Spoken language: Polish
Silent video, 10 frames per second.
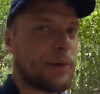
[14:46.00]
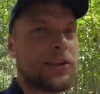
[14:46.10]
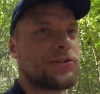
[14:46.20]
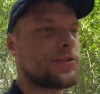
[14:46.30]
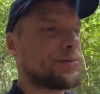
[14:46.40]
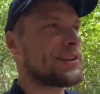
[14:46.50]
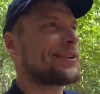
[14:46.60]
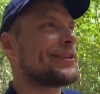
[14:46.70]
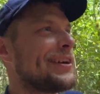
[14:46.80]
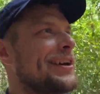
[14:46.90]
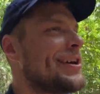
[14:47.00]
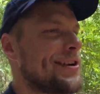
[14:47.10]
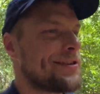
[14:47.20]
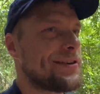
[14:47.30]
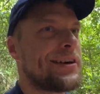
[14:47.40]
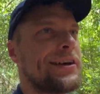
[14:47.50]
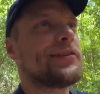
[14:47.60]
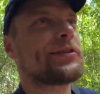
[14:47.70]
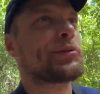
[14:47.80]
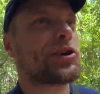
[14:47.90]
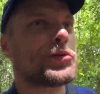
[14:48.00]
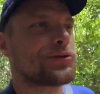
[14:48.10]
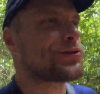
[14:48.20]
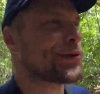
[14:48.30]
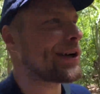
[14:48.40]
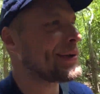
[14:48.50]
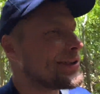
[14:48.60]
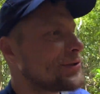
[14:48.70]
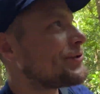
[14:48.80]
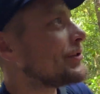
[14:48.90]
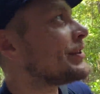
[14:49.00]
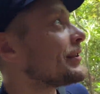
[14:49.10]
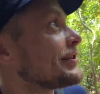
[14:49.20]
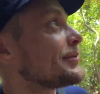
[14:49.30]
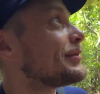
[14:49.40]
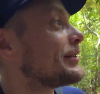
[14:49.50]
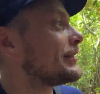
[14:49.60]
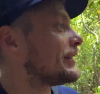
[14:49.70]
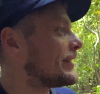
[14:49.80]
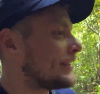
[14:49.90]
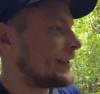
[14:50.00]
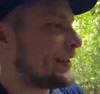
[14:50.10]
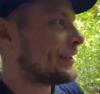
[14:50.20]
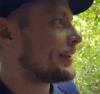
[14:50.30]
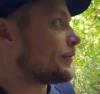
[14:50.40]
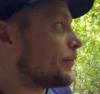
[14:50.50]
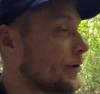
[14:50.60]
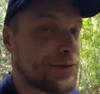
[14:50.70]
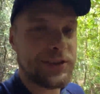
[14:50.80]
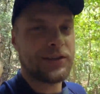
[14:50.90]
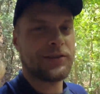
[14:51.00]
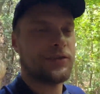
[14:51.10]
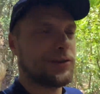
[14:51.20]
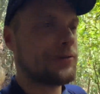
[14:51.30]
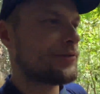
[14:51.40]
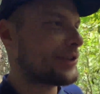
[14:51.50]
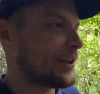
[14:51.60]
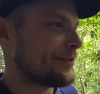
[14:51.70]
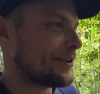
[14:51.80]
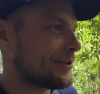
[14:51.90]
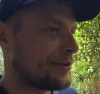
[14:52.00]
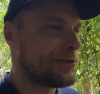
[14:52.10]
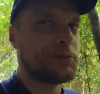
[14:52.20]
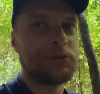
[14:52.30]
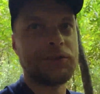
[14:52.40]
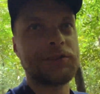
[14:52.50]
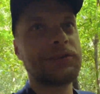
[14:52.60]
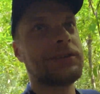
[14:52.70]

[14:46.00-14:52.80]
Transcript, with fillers: patrzę tutaj w tym gąszczu gałęzi, żeby może coś ciekawego ujrzeć.